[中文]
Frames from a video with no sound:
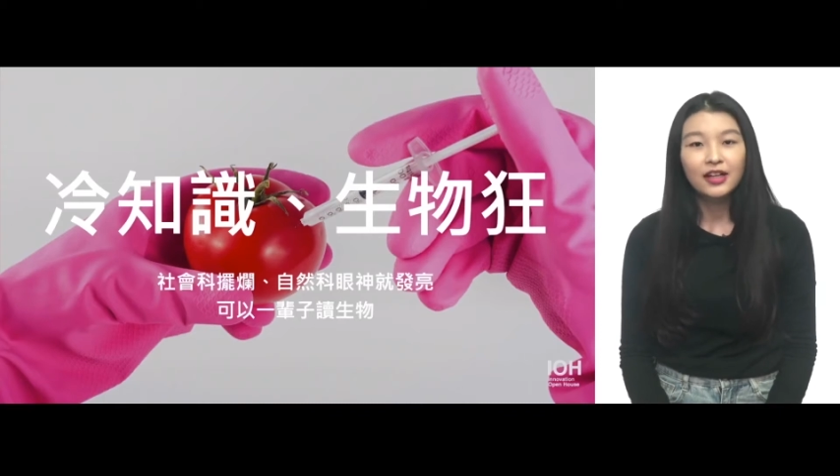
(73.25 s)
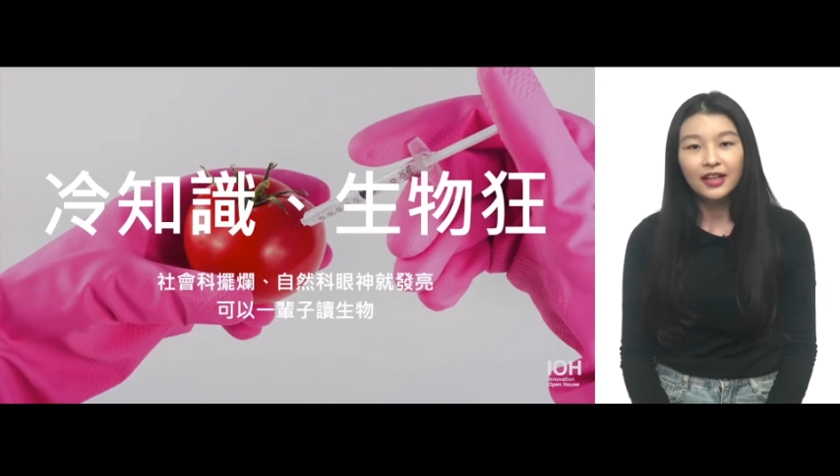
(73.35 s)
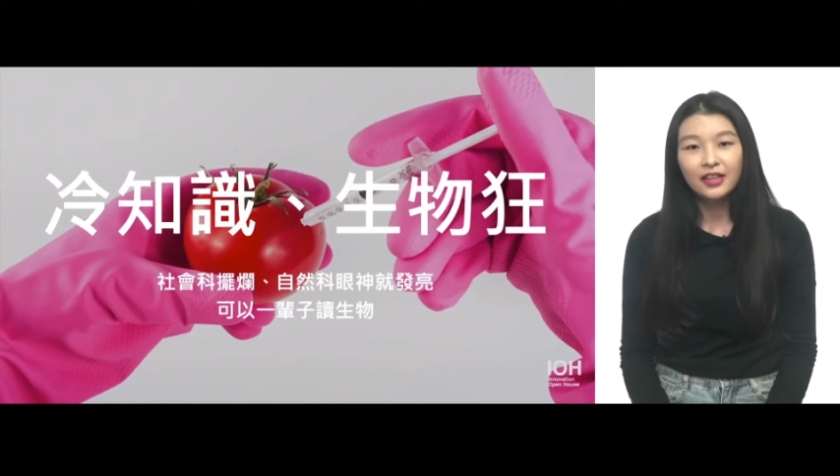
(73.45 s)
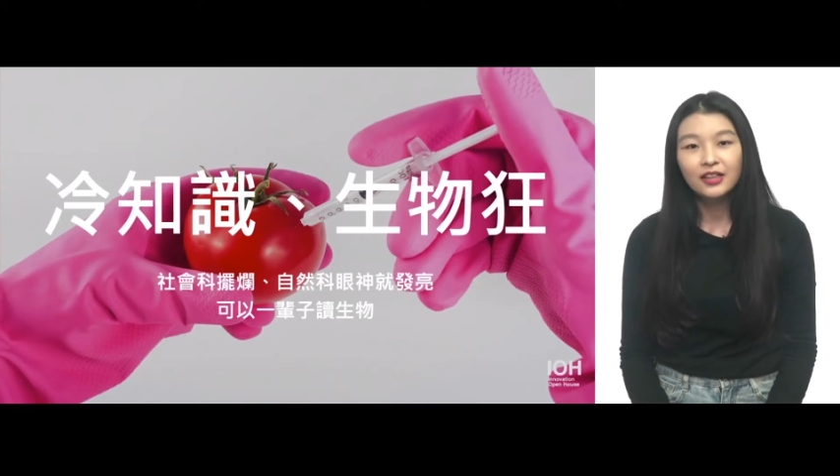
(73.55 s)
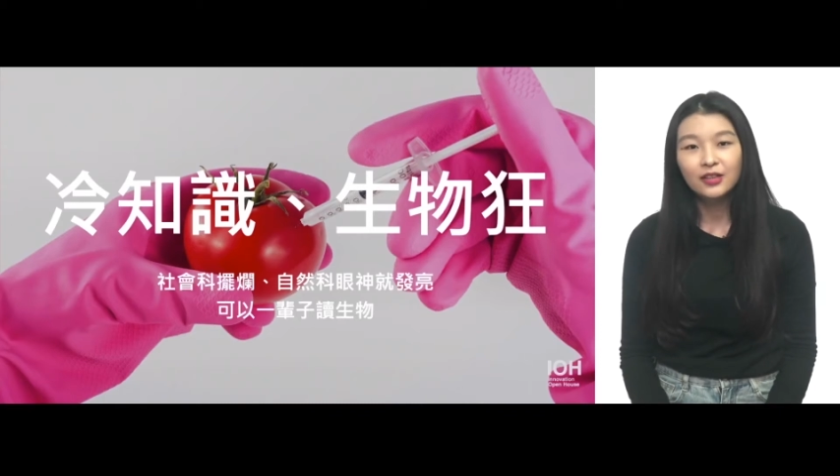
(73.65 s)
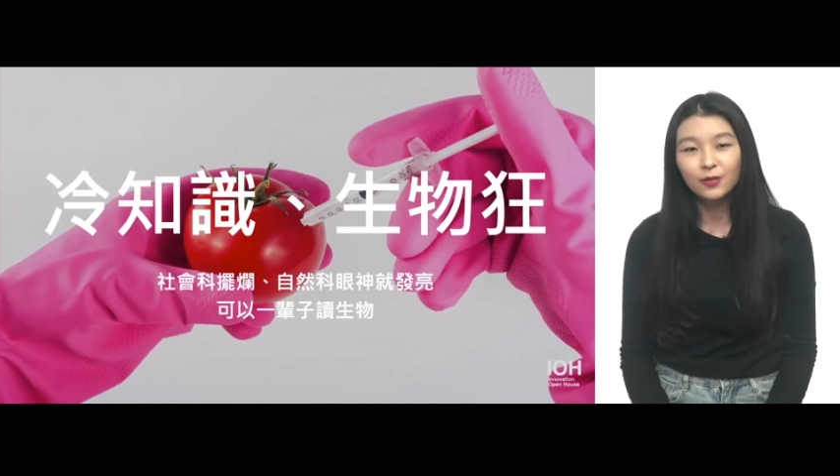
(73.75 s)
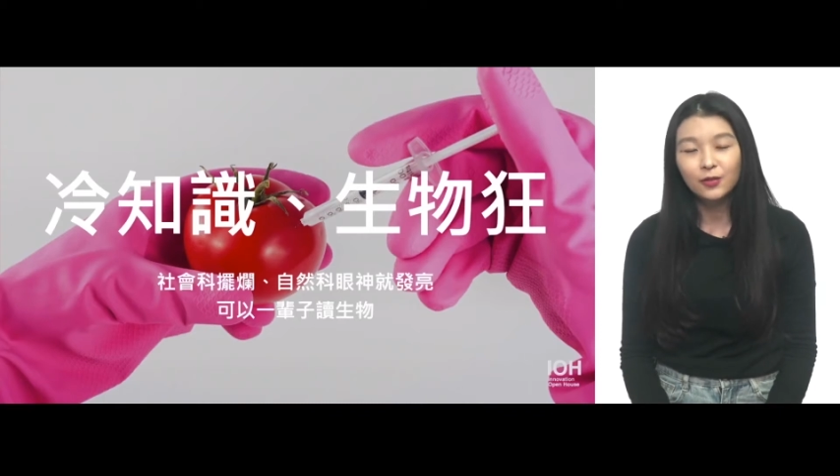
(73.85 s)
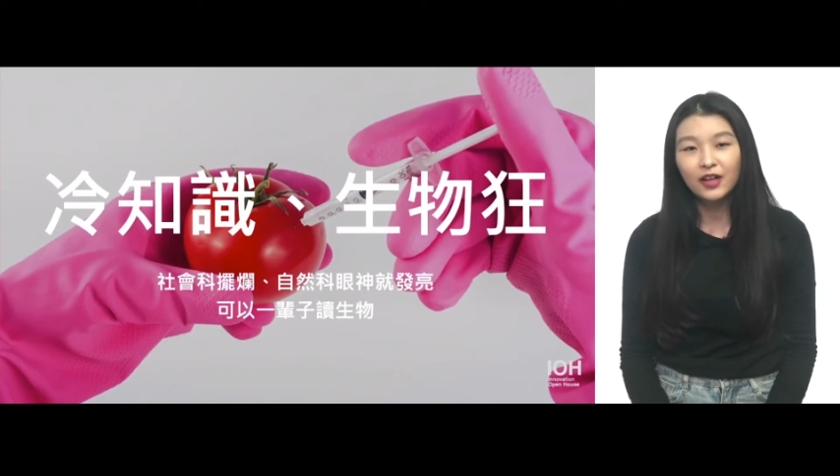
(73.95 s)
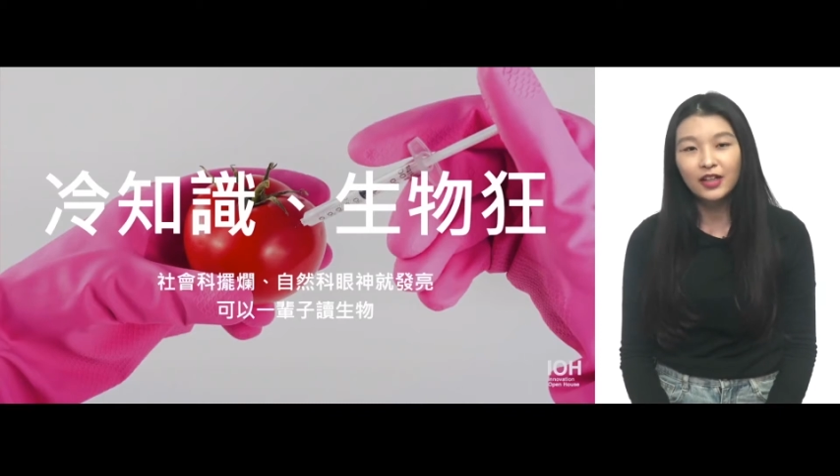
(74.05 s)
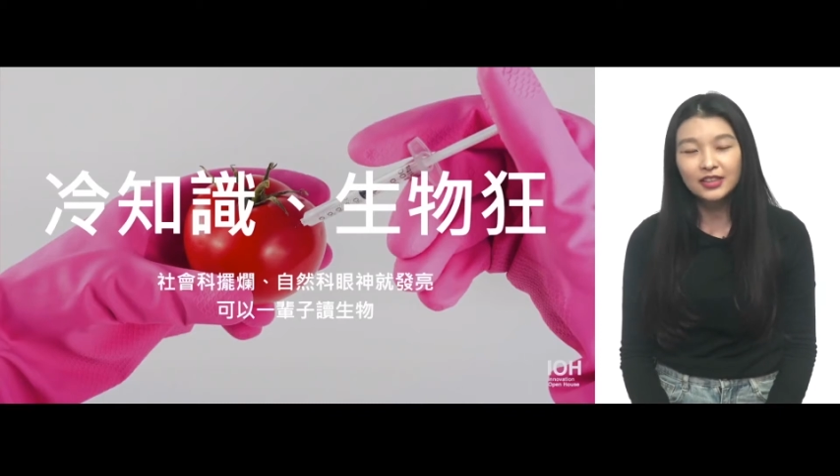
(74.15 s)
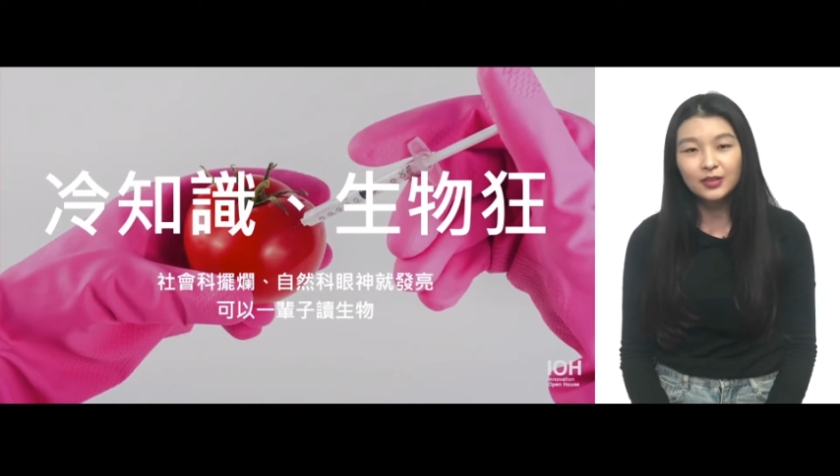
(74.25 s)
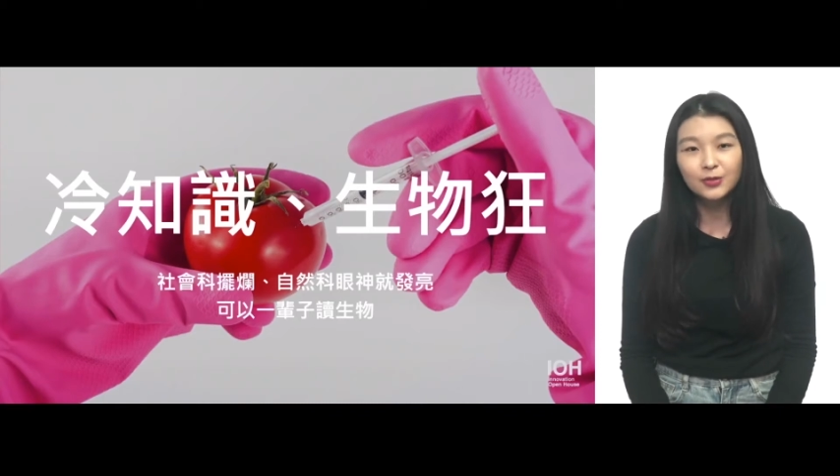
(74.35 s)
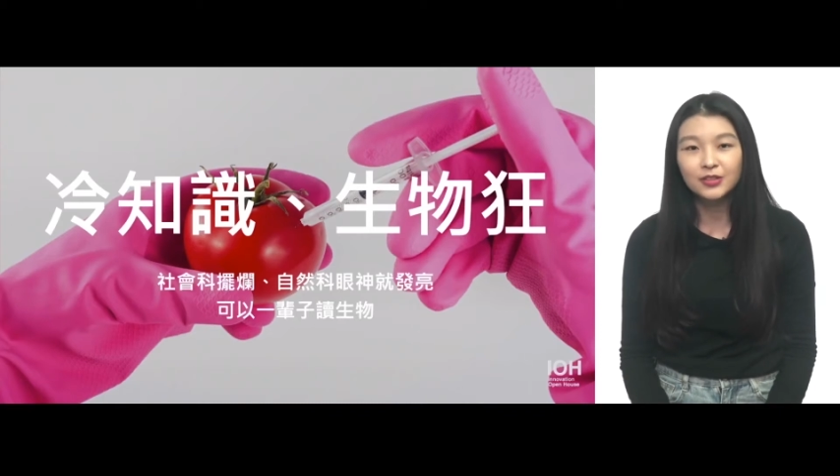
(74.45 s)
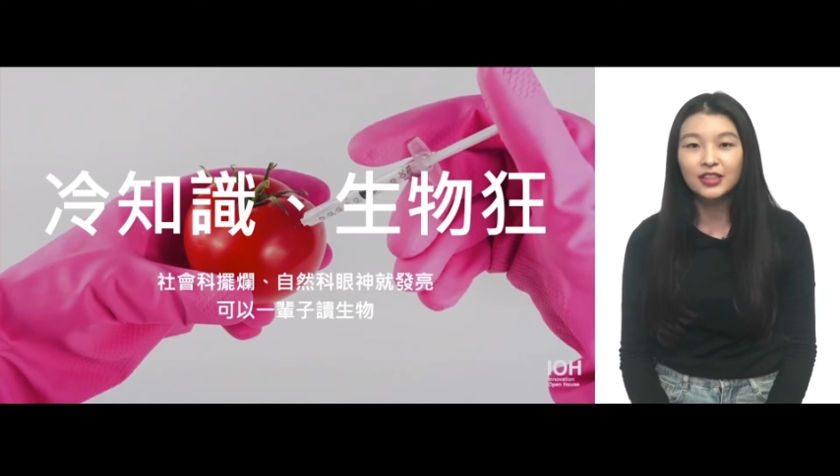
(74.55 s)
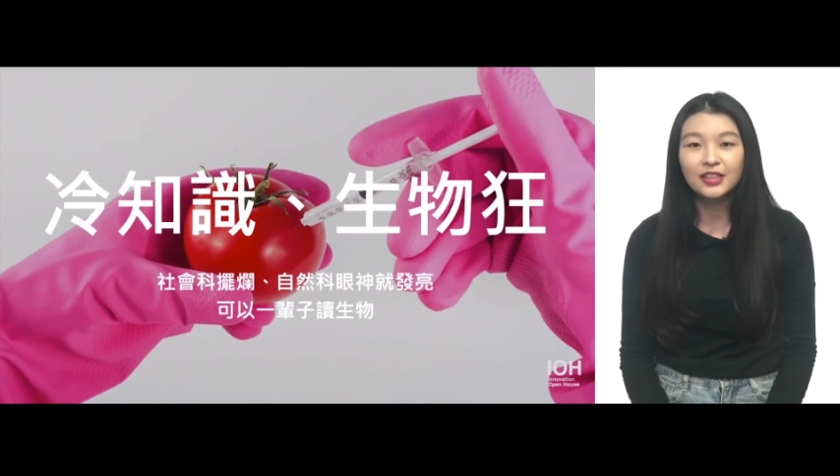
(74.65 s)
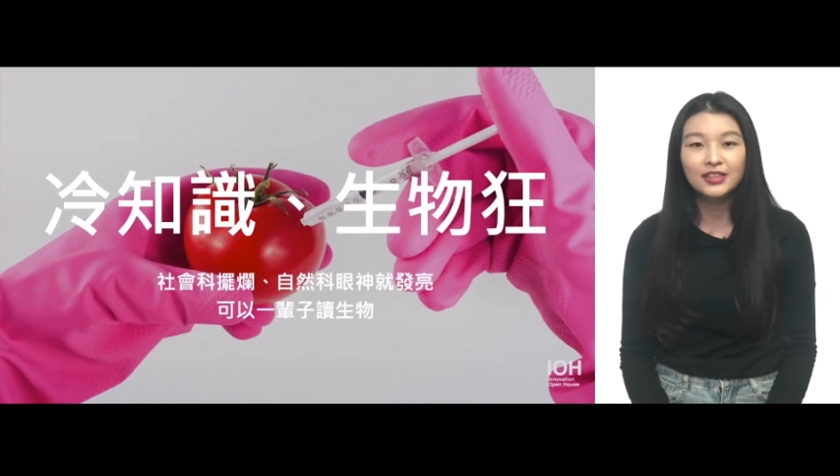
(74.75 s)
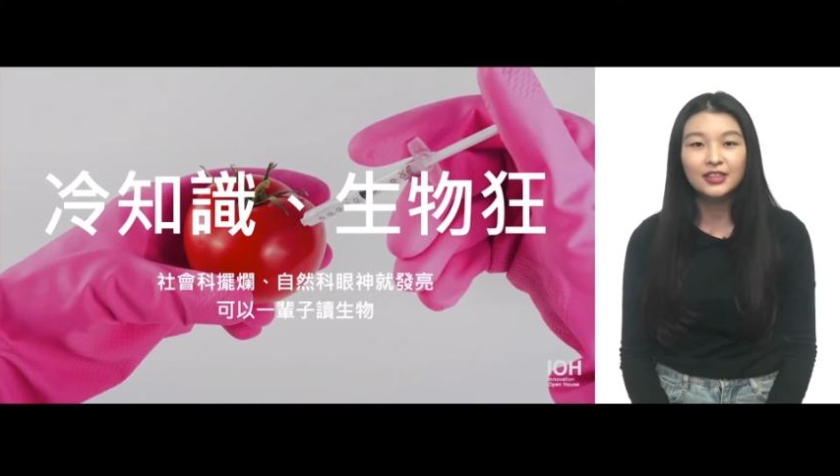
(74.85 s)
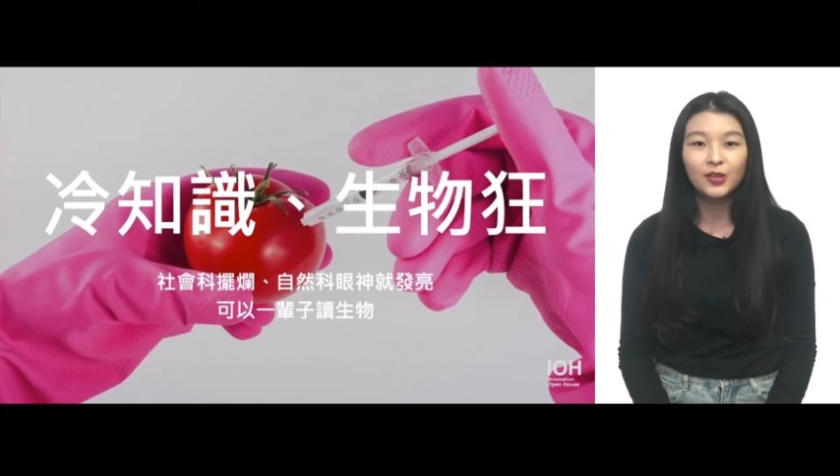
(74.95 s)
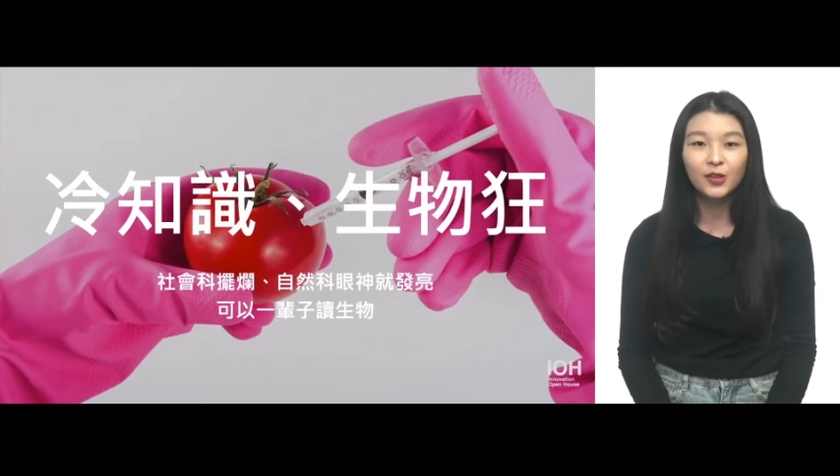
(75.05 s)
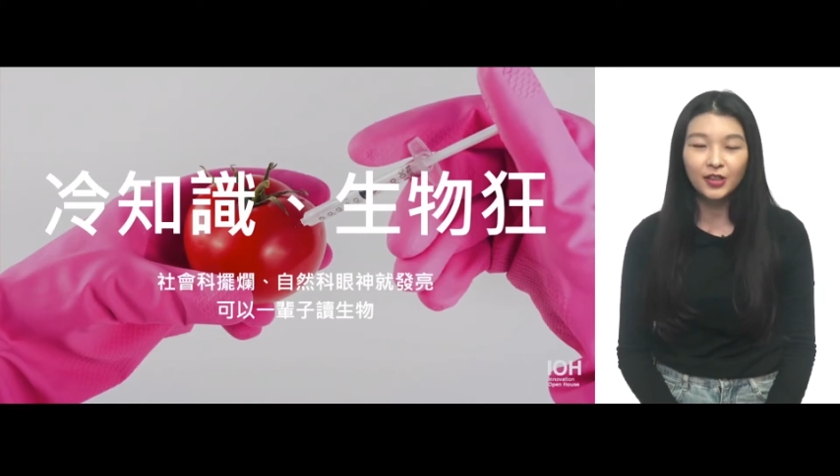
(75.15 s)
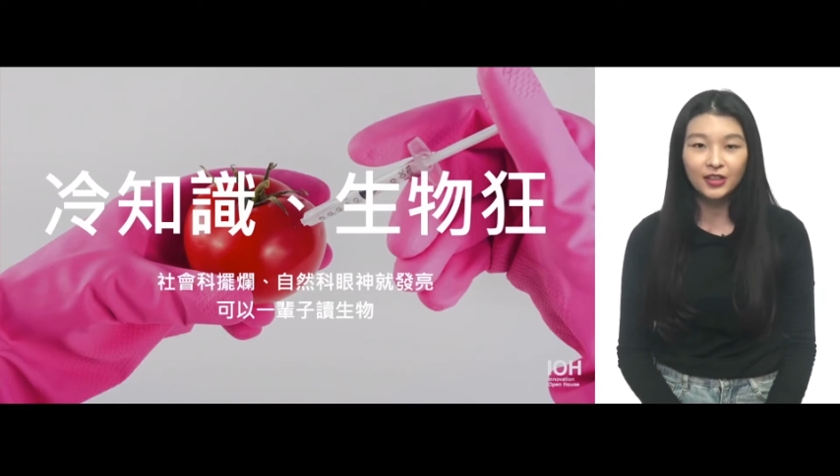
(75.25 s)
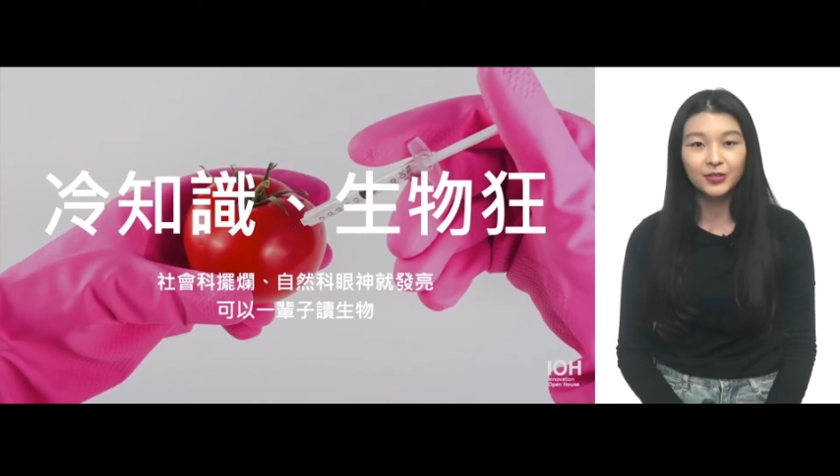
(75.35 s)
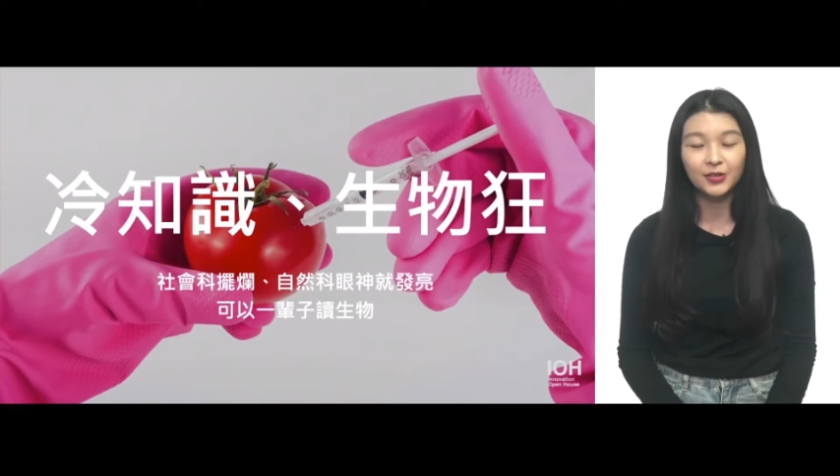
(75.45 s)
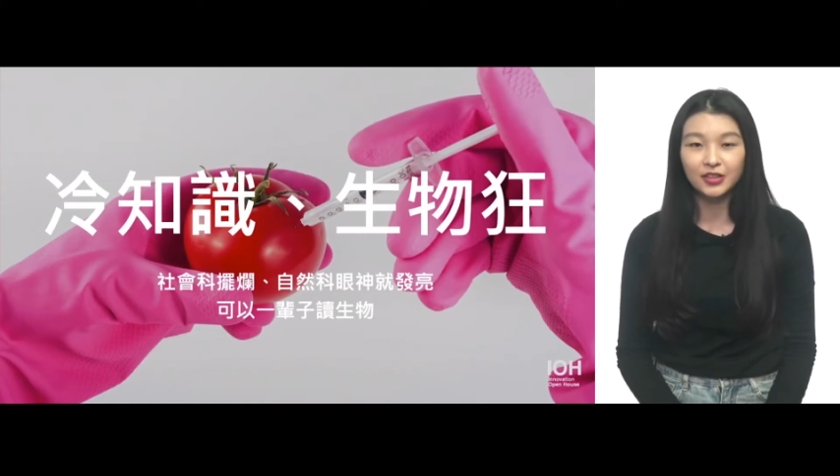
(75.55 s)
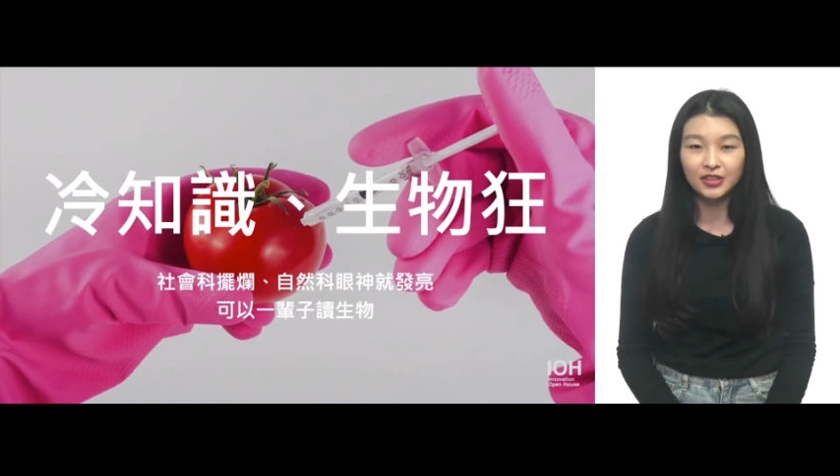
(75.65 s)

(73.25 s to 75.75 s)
哎，我发现我真的是对各种